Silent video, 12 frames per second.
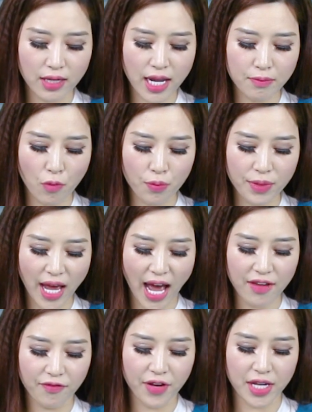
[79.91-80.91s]
lên
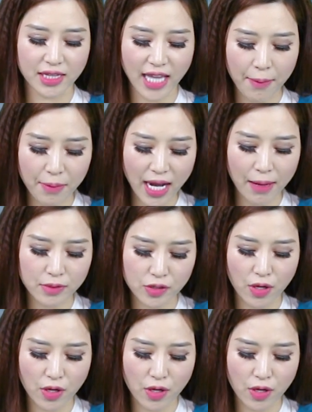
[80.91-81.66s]
42,85 triệu